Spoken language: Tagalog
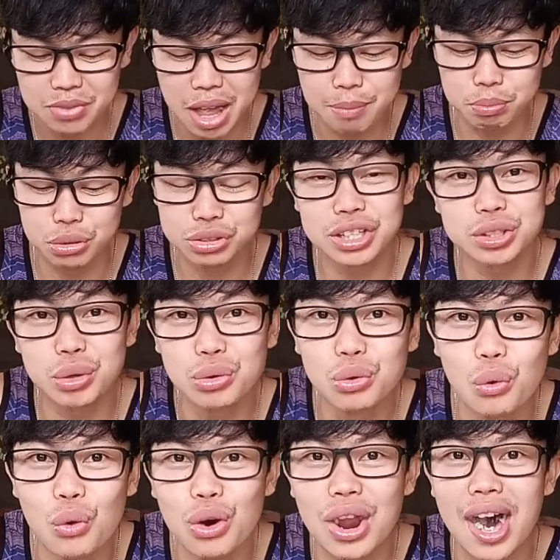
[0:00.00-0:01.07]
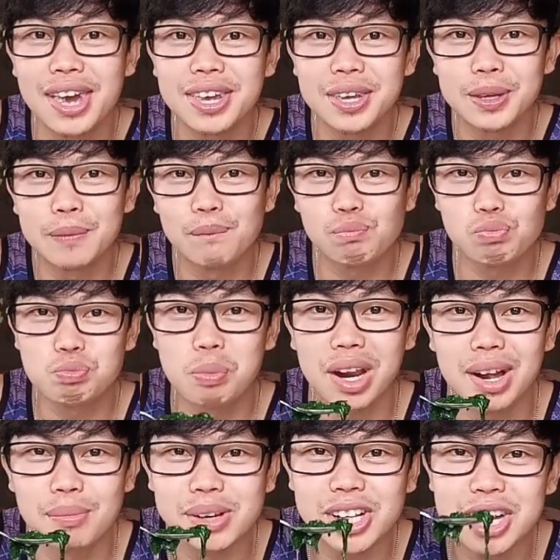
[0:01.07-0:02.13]
Tapos itong gulay,
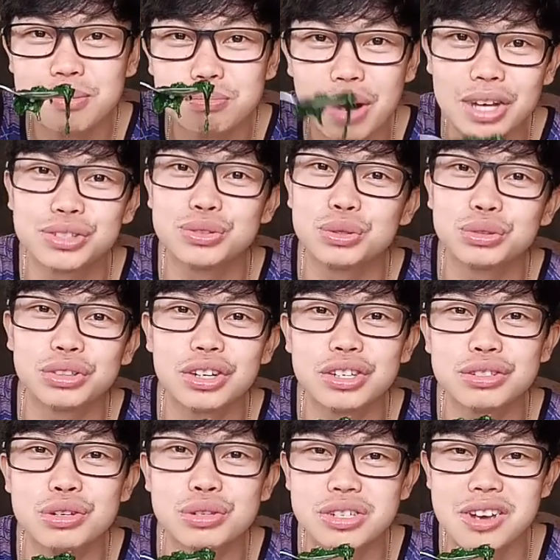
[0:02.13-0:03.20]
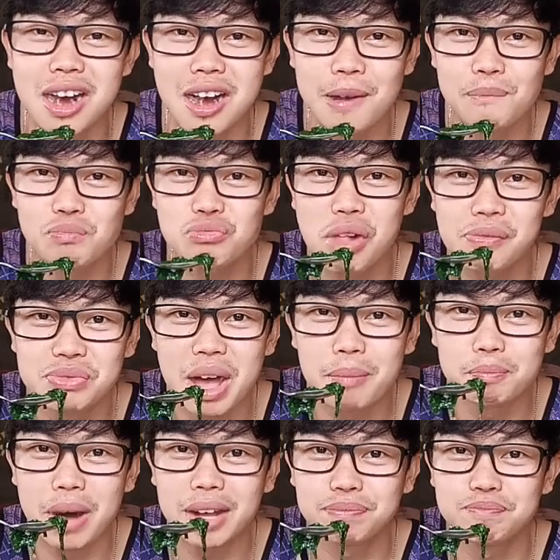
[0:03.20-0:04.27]
para maging mas nutritious siya,
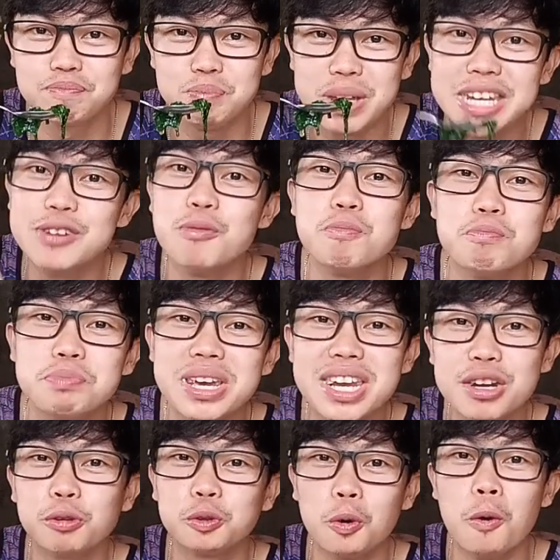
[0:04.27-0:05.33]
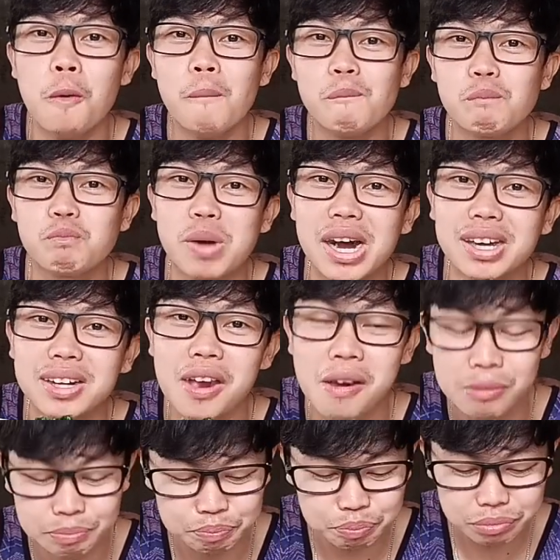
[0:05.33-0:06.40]
dapat tintino to pag
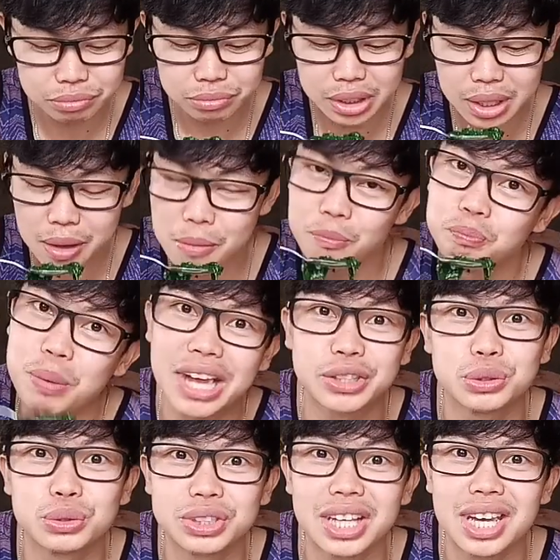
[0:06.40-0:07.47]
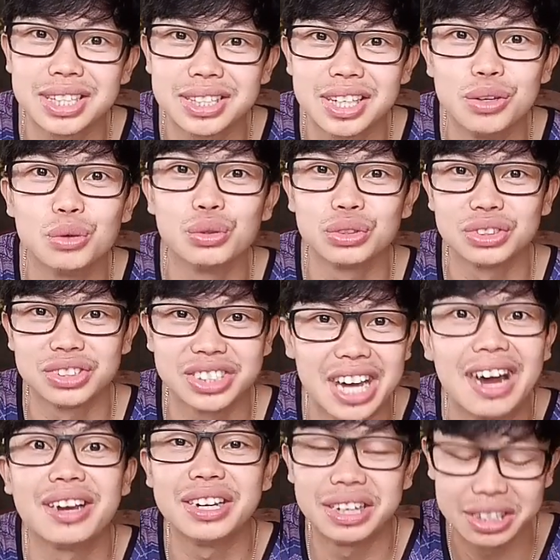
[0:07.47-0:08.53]
pasok niya sa yung
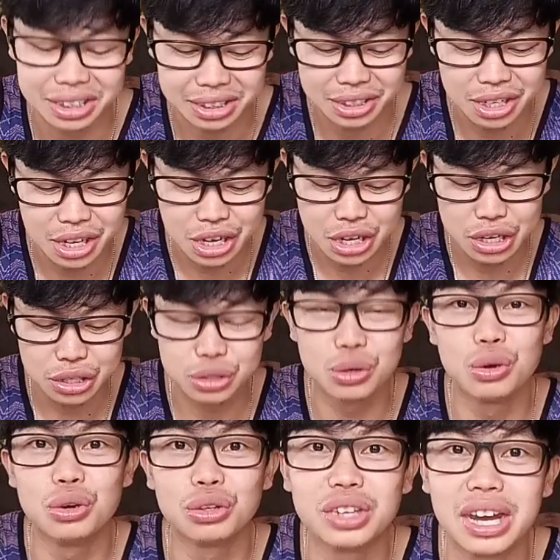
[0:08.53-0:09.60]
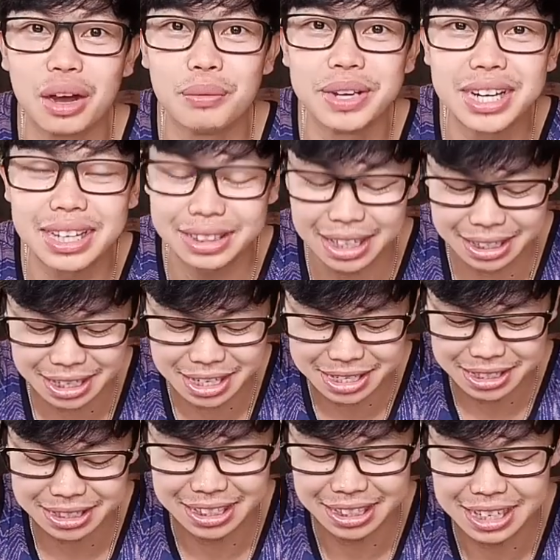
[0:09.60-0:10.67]
chan. So, gagawin natin is
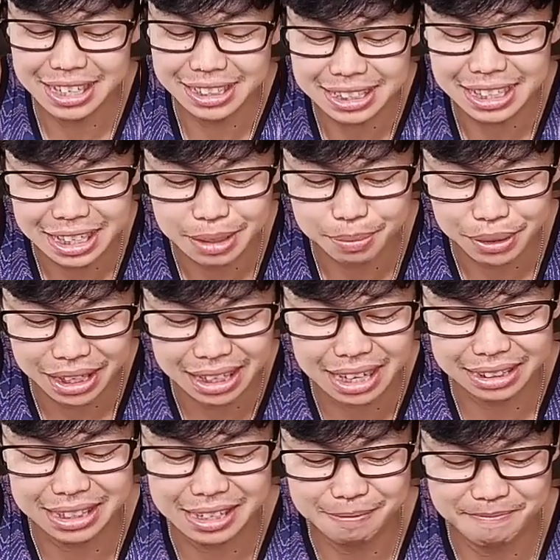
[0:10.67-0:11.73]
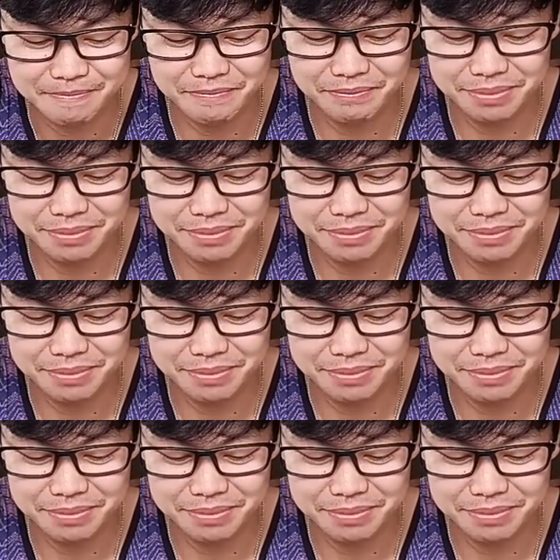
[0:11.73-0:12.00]
didikdikin mo na natin.